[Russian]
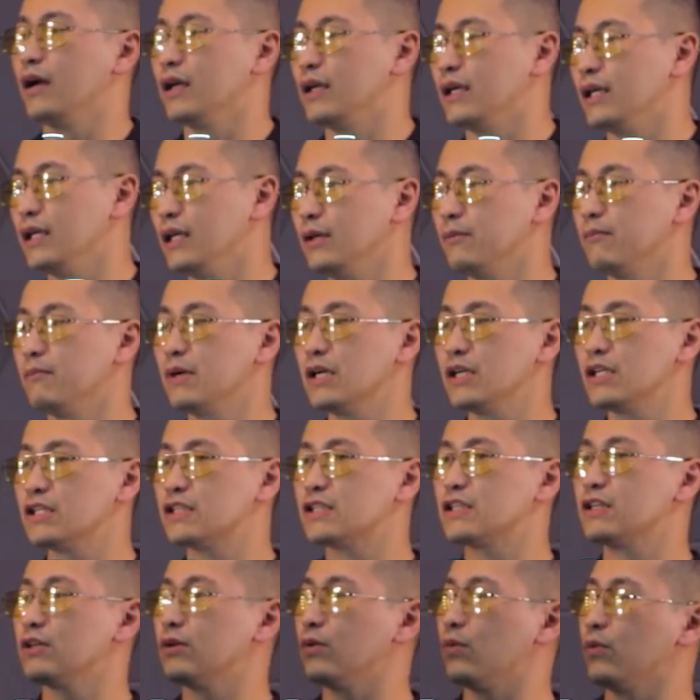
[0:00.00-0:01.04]
И
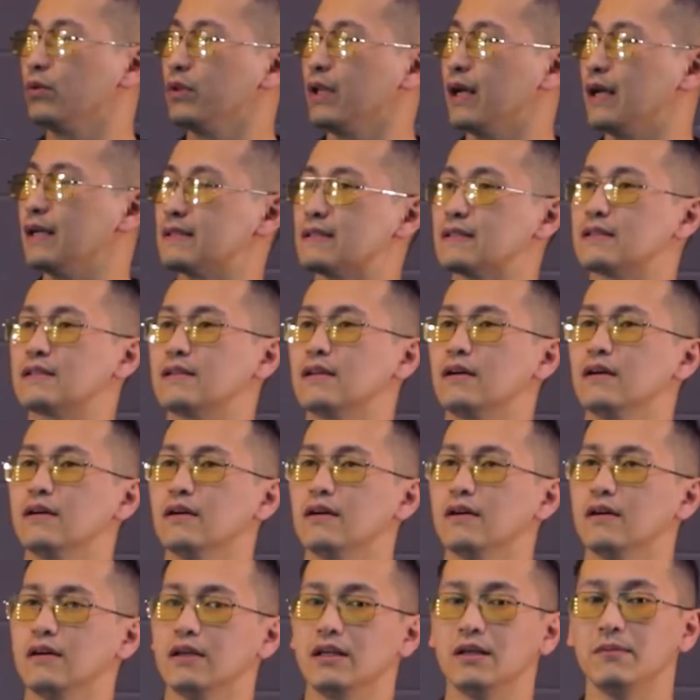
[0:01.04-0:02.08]
мышцы у нас
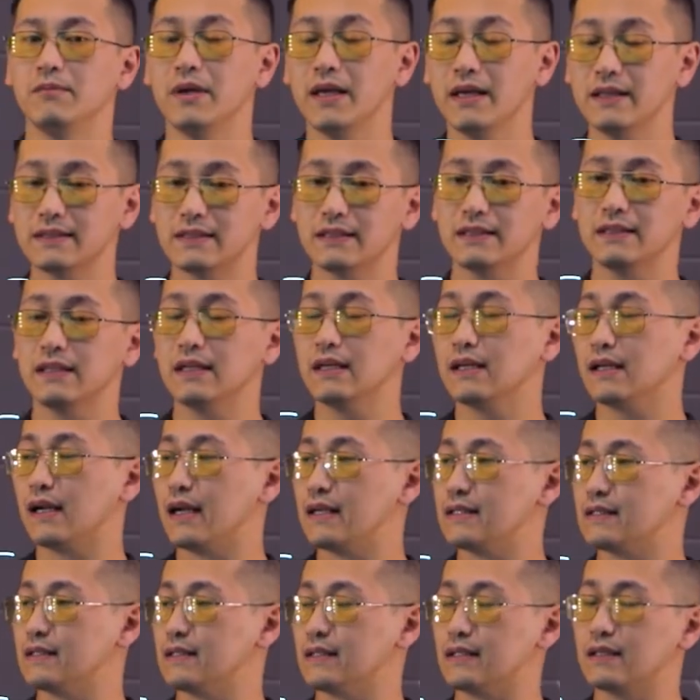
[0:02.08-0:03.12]
имеется три
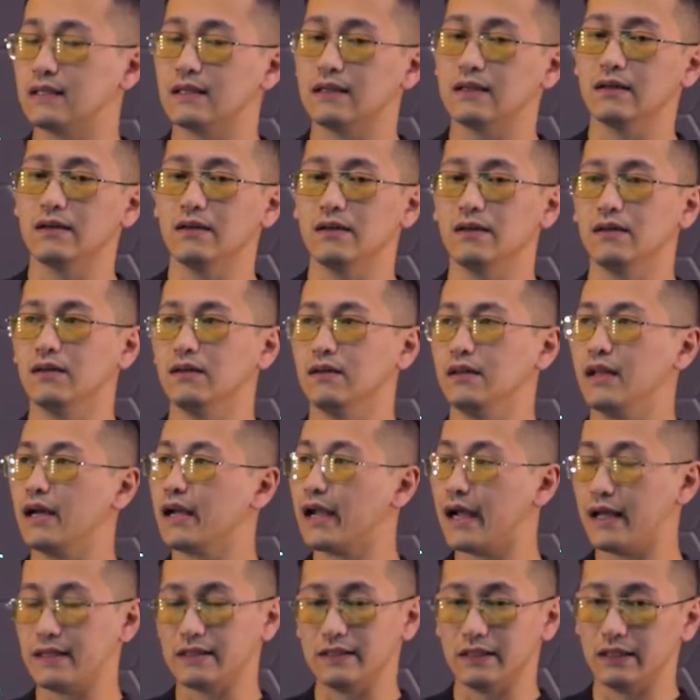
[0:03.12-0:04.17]
разных Э,
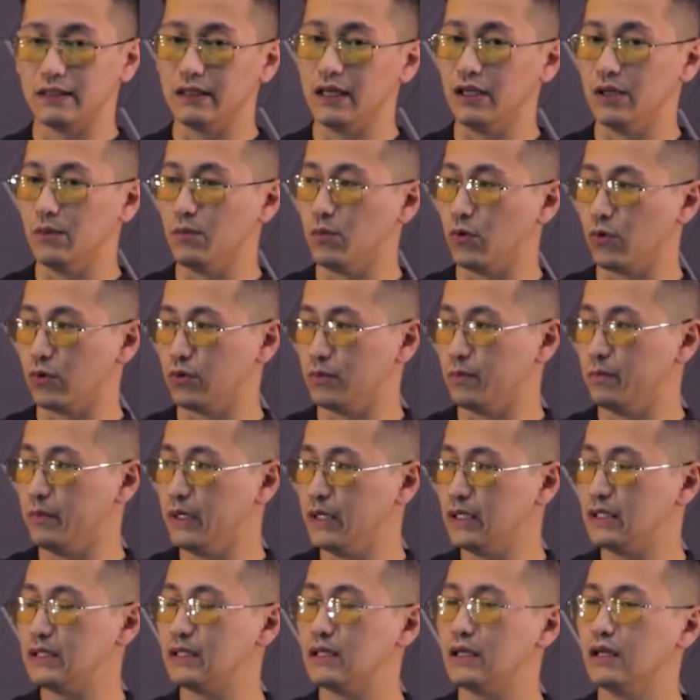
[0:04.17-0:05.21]
локации, где они могут
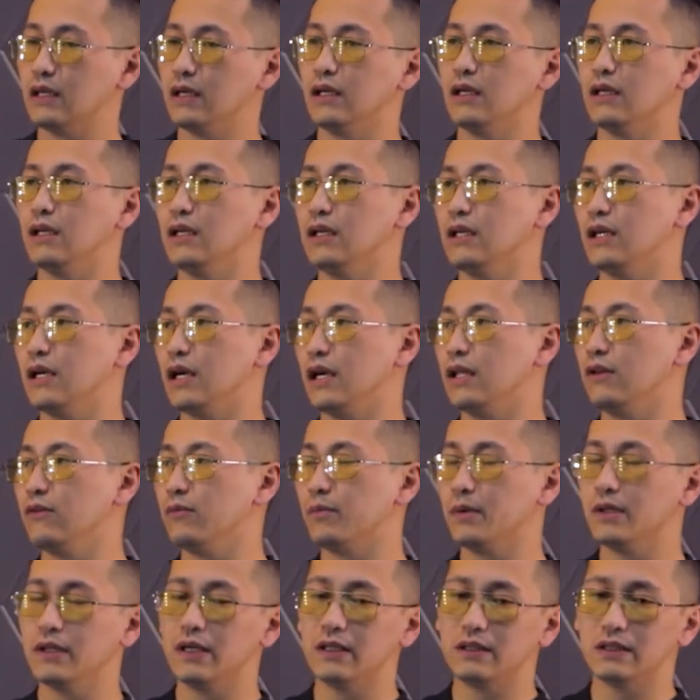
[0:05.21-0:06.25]
быть, и они
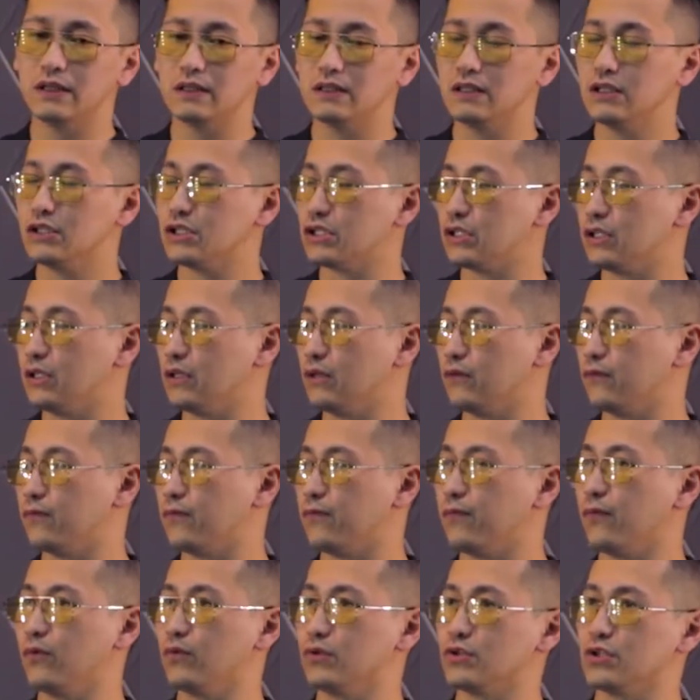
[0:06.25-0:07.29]
выполняют различные
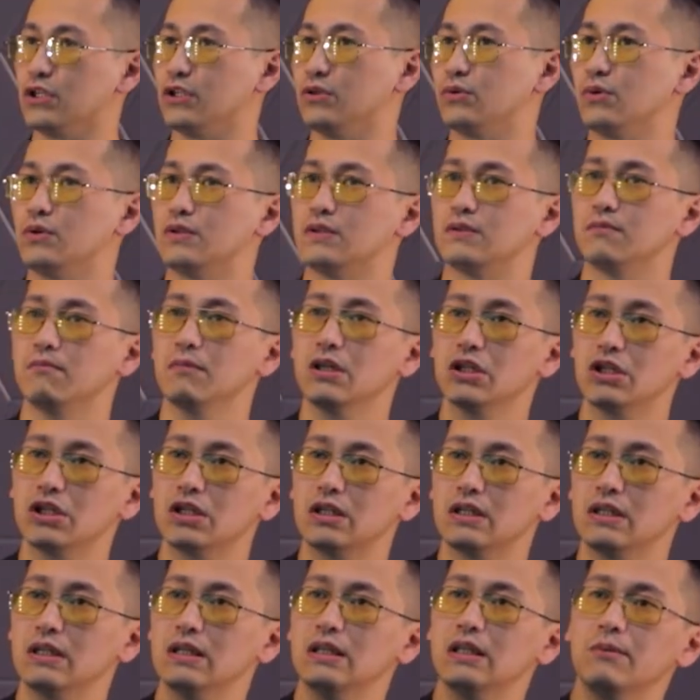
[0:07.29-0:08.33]
функции. То есть
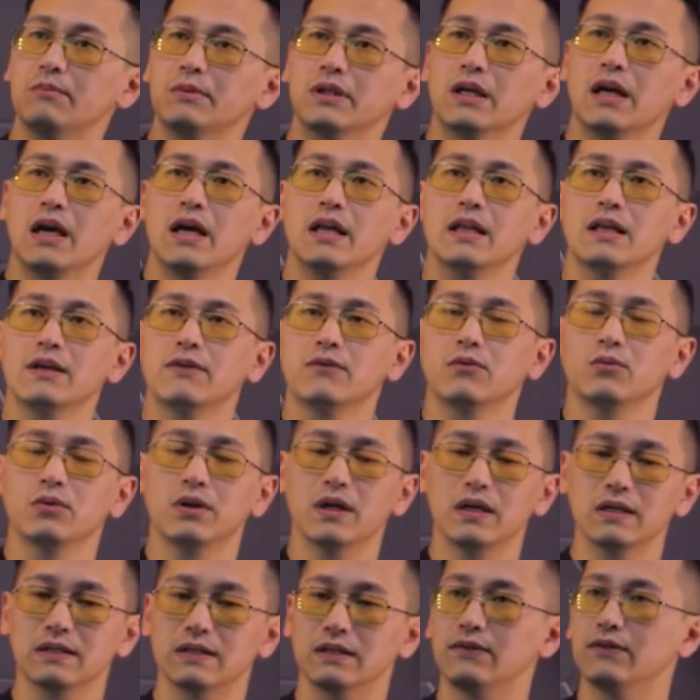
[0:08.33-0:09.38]
мышечный тип тканей у
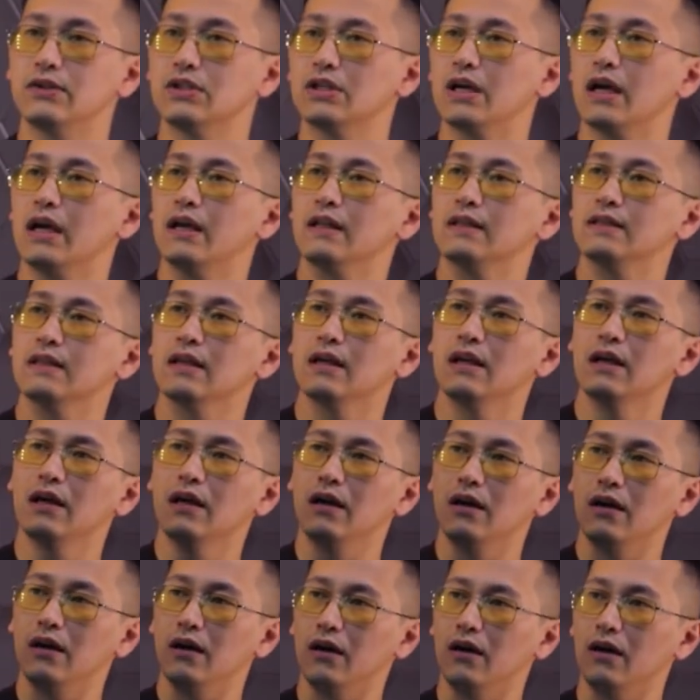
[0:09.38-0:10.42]
нас отвечает,
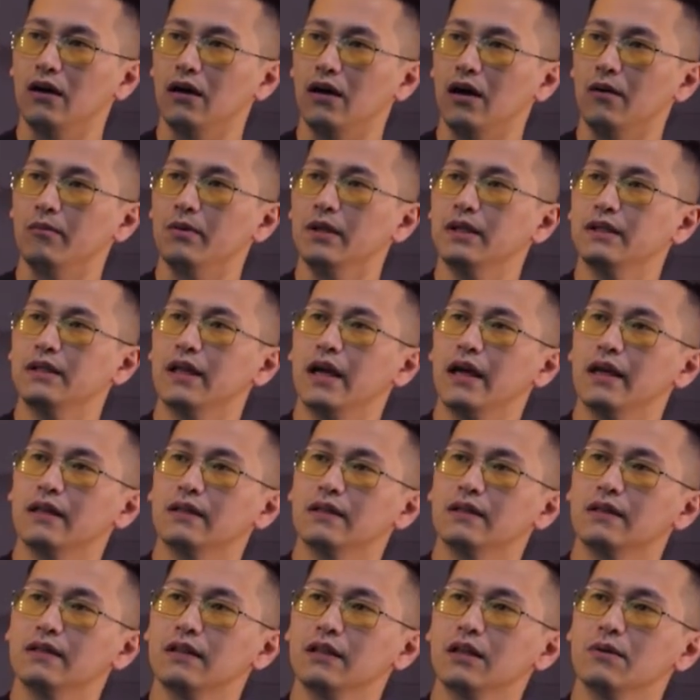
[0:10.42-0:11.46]
э,
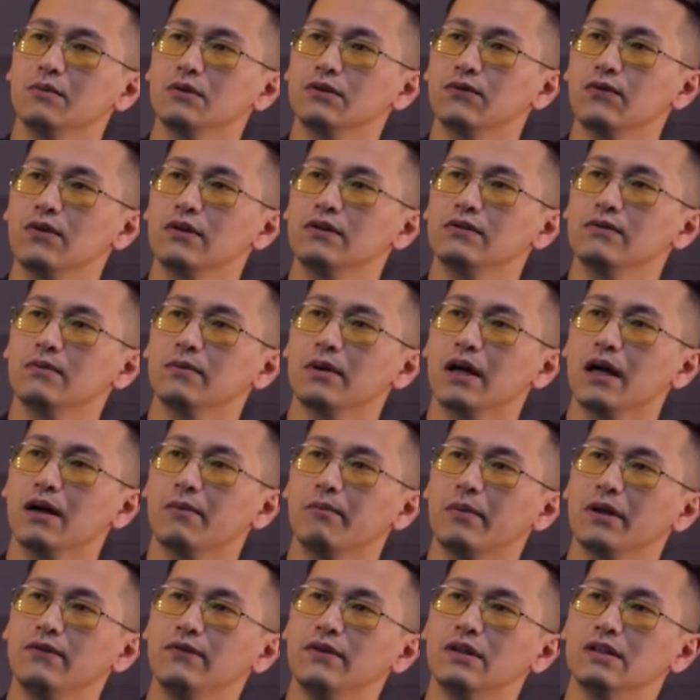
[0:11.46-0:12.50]
обладает таким свойством, как
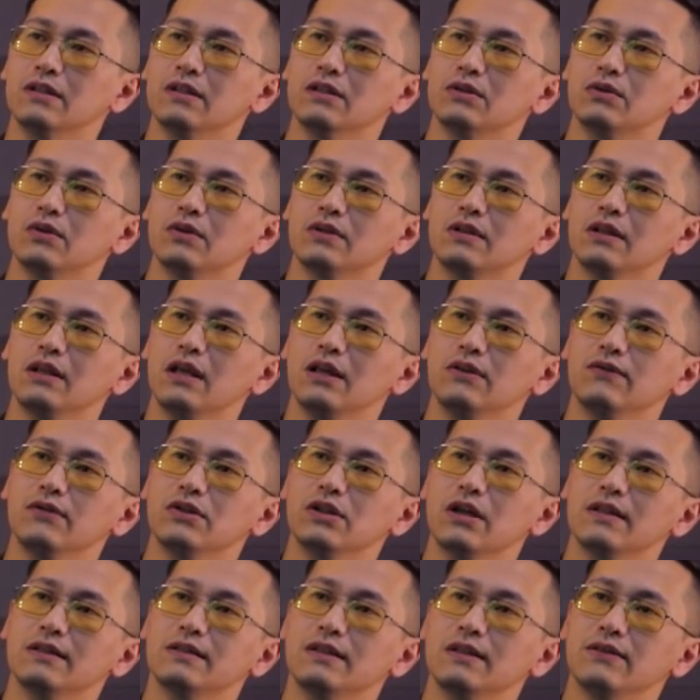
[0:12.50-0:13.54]
подвижность, то есть они
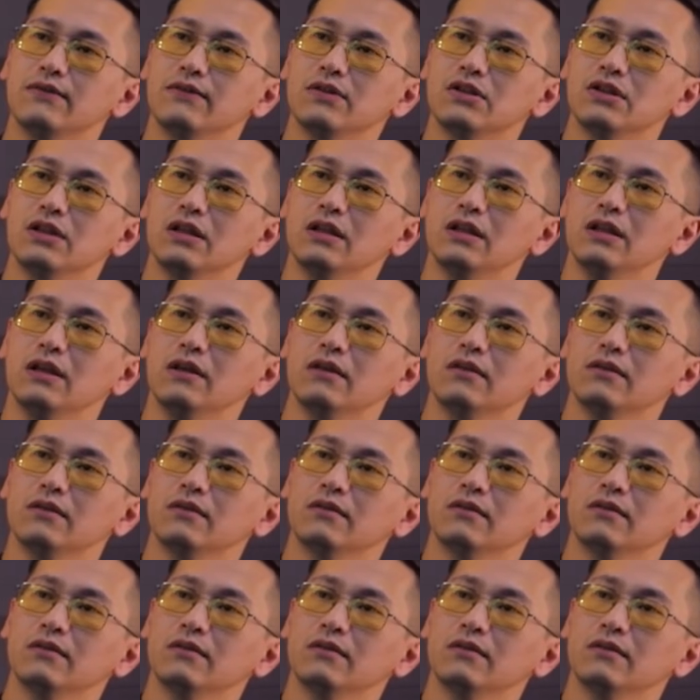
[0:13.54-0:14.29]
отвечают за движение.